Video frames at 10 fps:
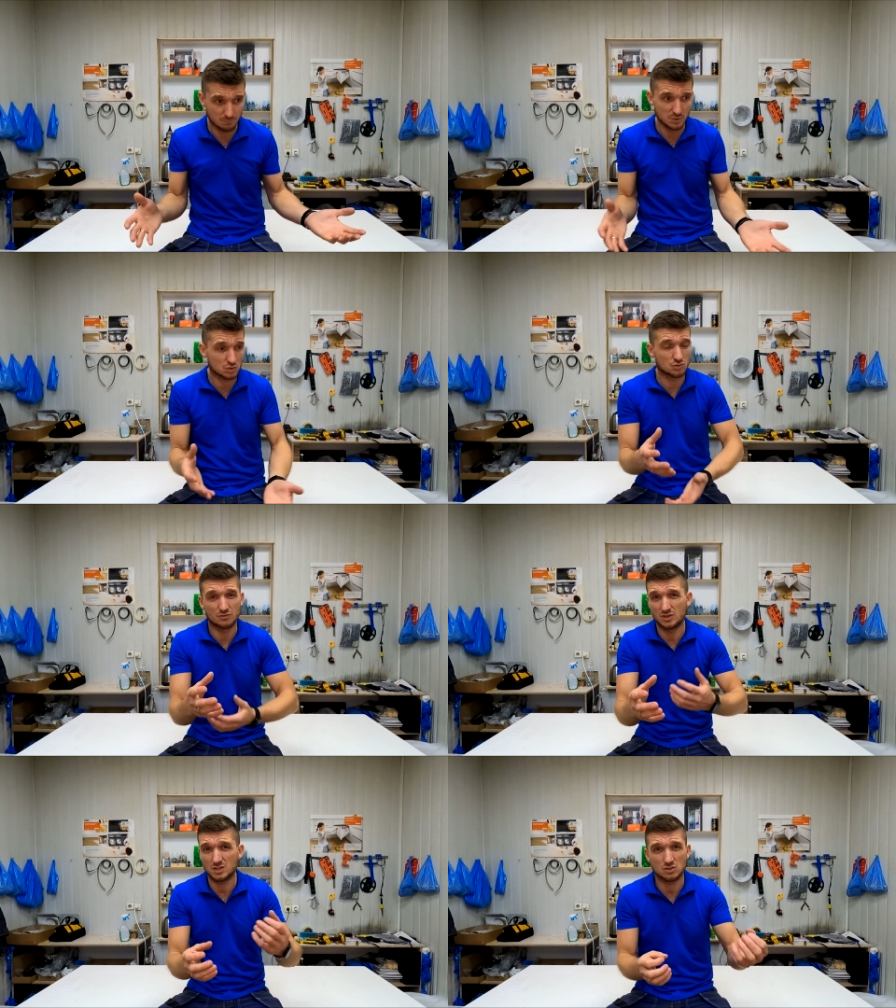пишут
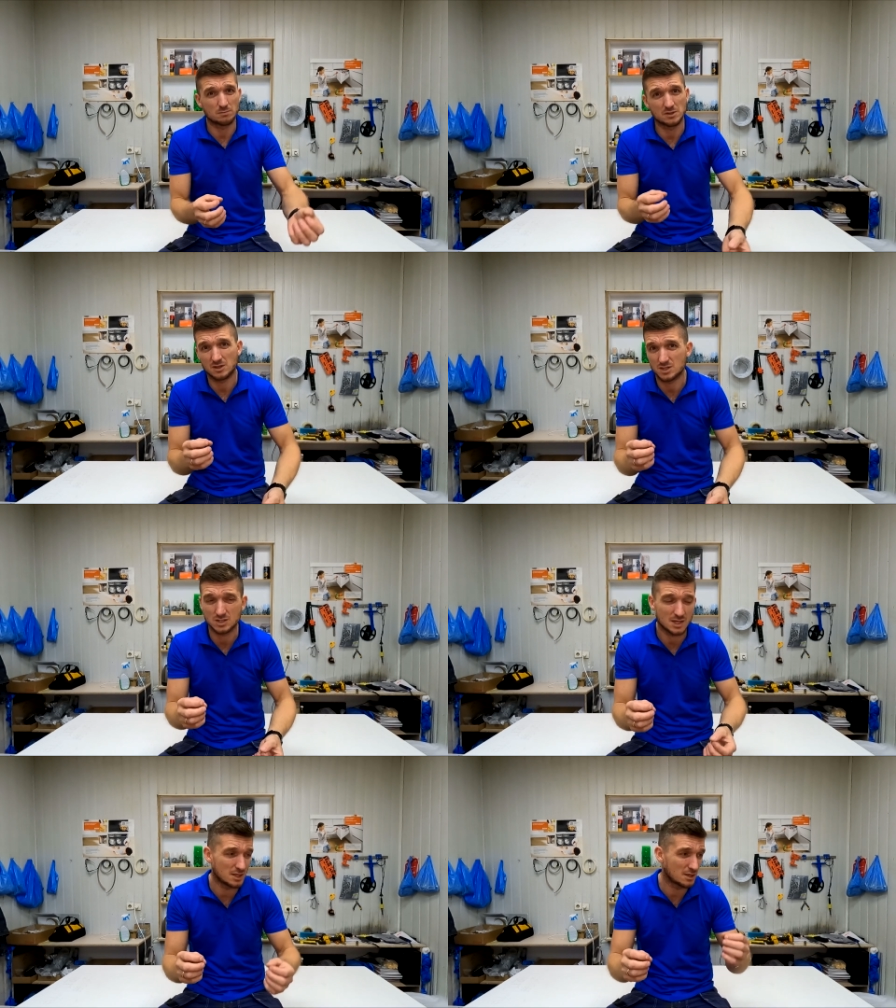все, что
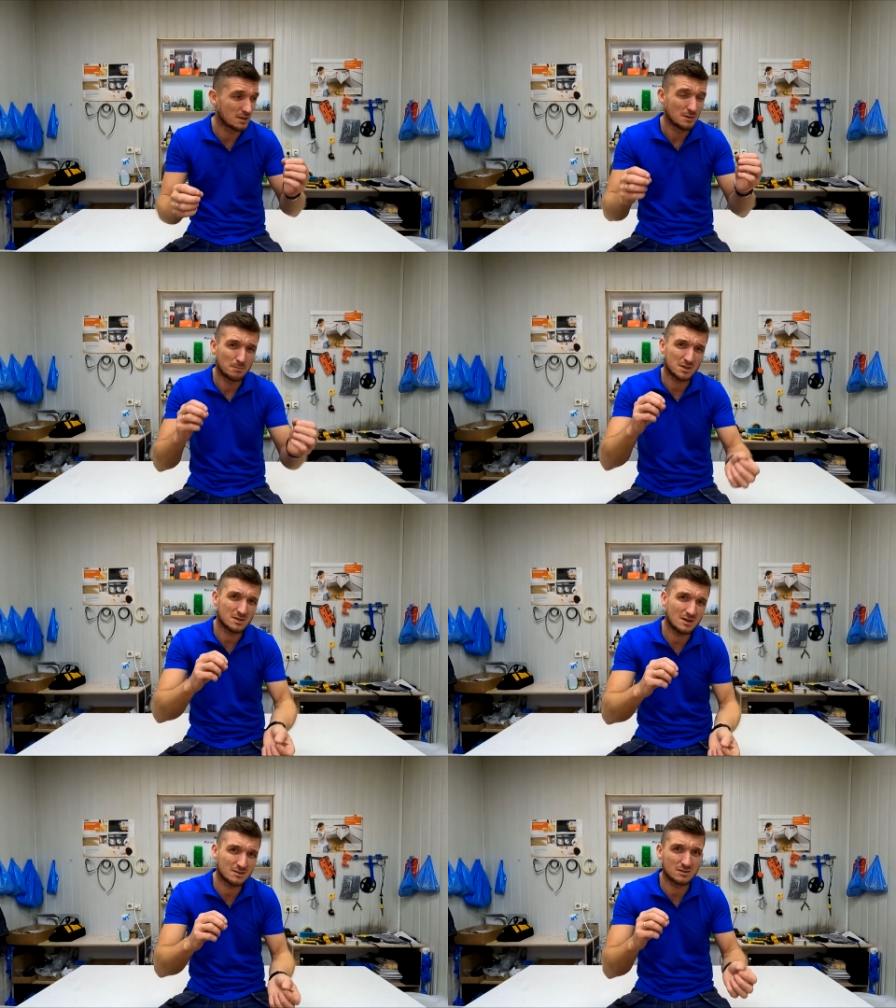подорожание
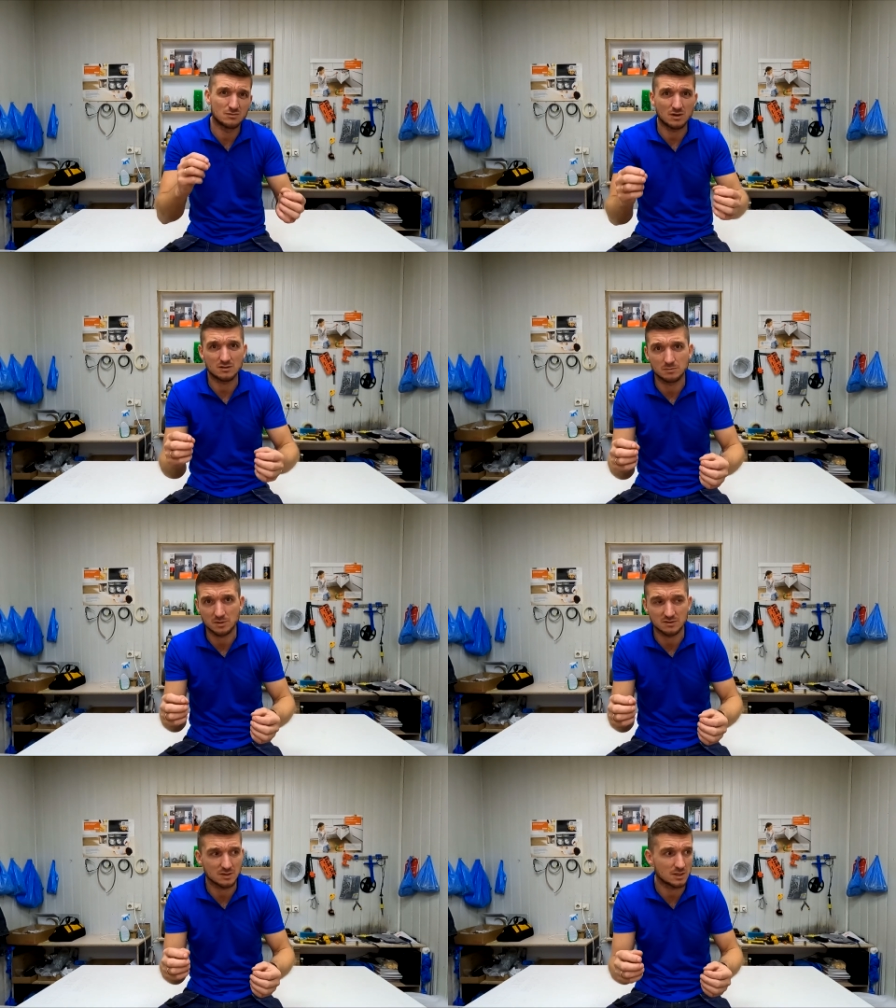
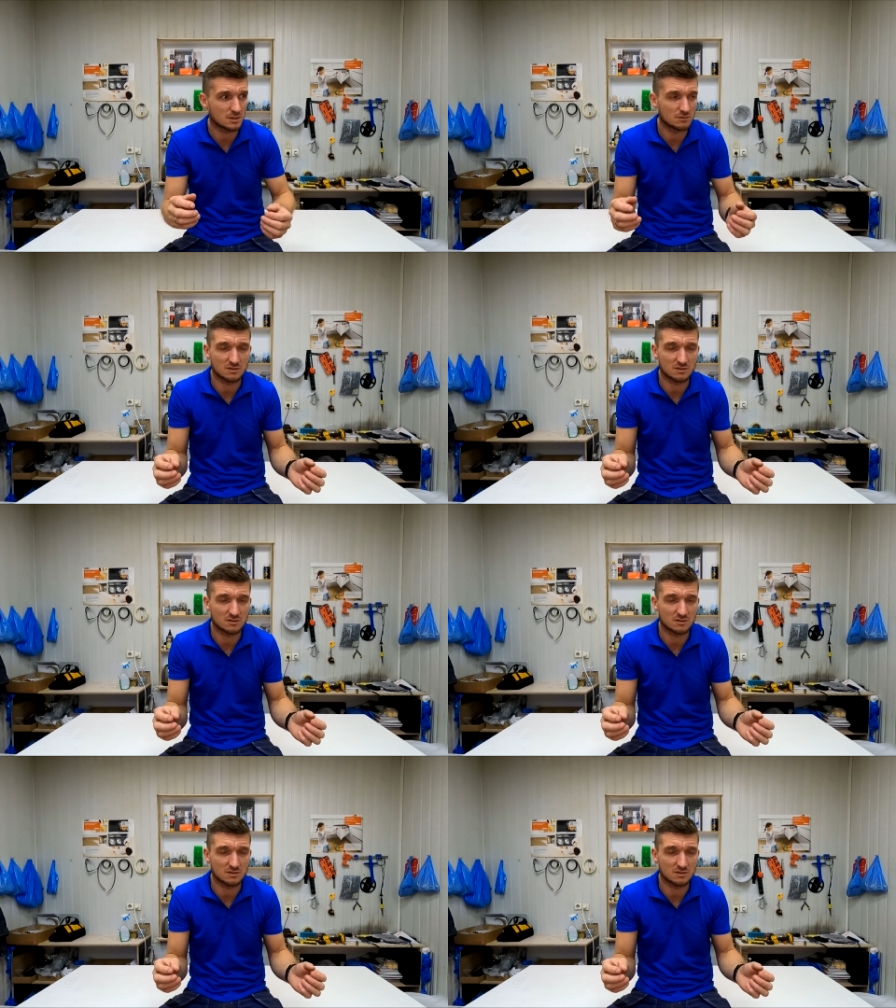15-20%,